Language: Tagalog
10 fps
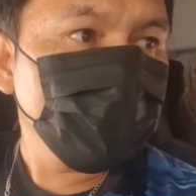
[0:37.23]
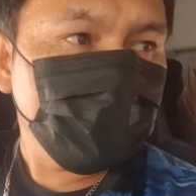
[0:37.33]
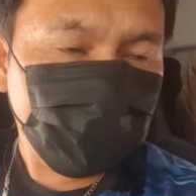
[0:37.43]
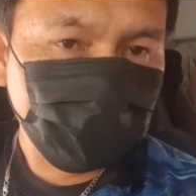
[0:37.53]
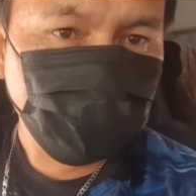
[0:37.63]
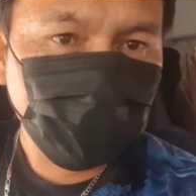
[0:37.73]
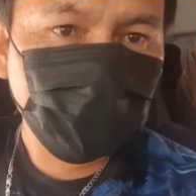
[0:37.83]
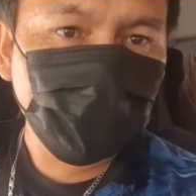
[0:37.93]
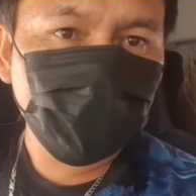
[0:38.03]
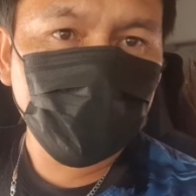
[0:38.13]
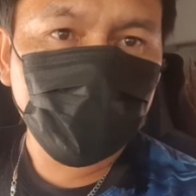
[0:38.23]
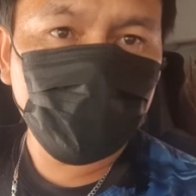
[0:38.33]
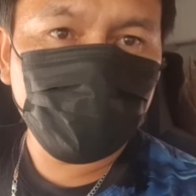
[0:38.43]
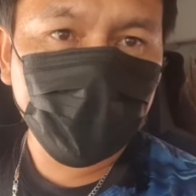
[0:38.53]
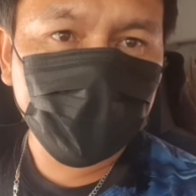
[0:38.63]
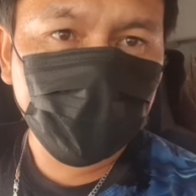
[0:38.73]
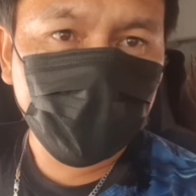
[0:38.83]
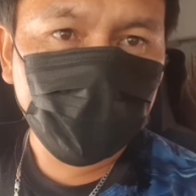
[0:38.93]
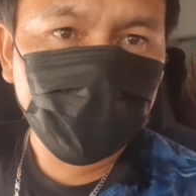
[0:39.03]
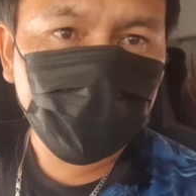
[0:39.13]
dito sa kumpanya
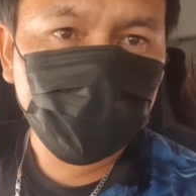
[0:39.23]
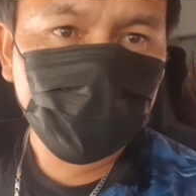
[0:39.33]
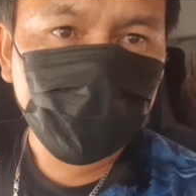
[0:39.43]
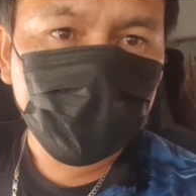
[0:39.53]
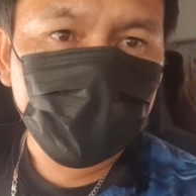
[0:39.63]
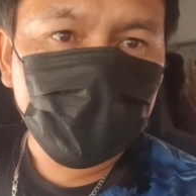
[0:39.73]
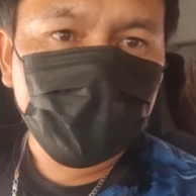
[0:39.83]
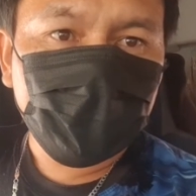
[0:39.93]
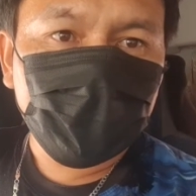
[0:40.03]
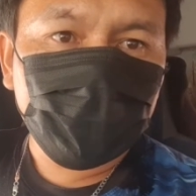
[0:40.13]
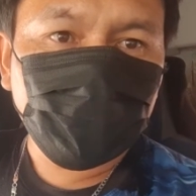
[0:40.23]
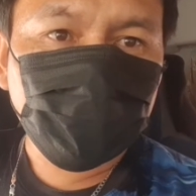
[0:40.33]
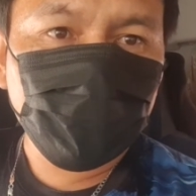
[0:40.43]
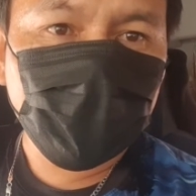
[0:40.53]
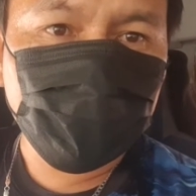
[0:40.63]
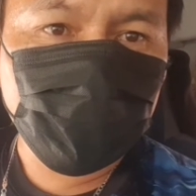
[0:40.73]
nung Sabado